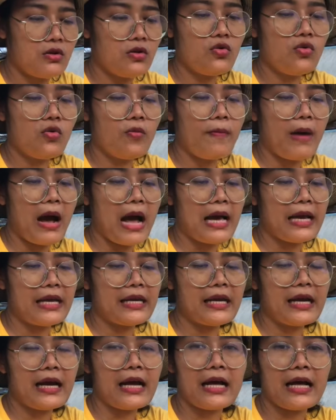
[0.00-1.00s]
ลูกไม้
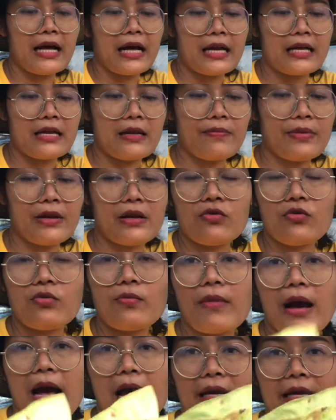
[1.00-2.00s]
นะคะอันนี้เป็นลูก
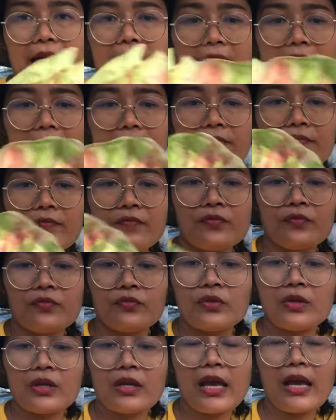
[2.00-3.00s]
ไม้นะ
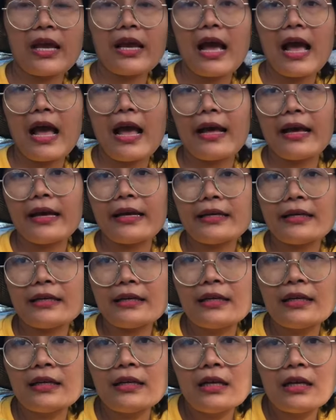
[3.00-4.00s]
คล้าย
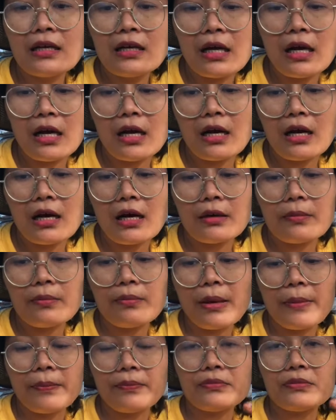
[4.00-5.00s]

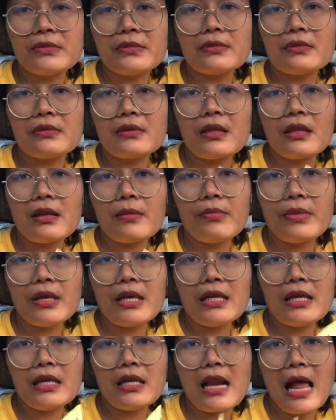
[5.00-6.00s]
แบบมี
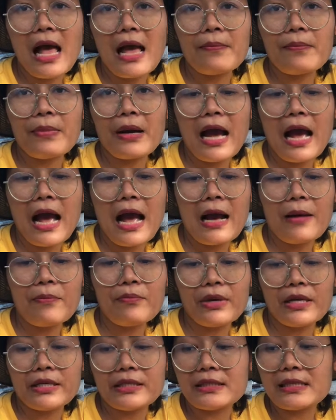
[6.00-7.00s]
ลายประคาบ
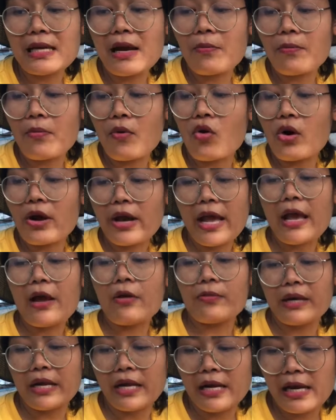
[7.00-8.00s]
เหมือนเจ้าโปแก้ว
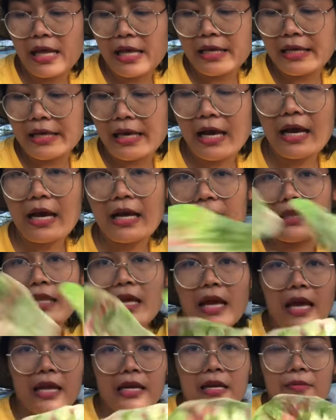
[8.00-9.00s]
เหมือนอะไรอย่างเงี้ยค่ะ แต่
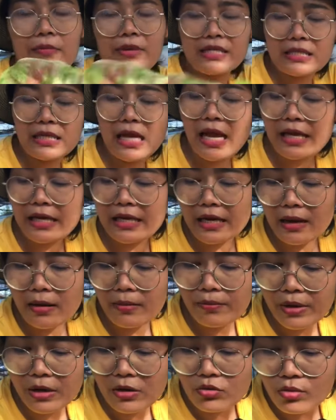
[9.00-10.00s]
อันนี้ไม่ใช่นะคะ
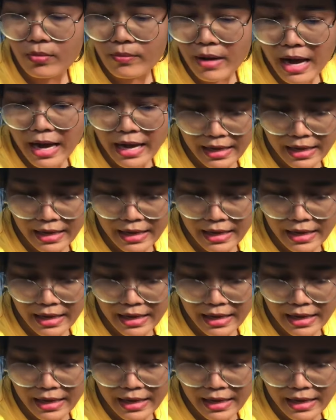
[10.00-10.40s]
เป็นลูกไม้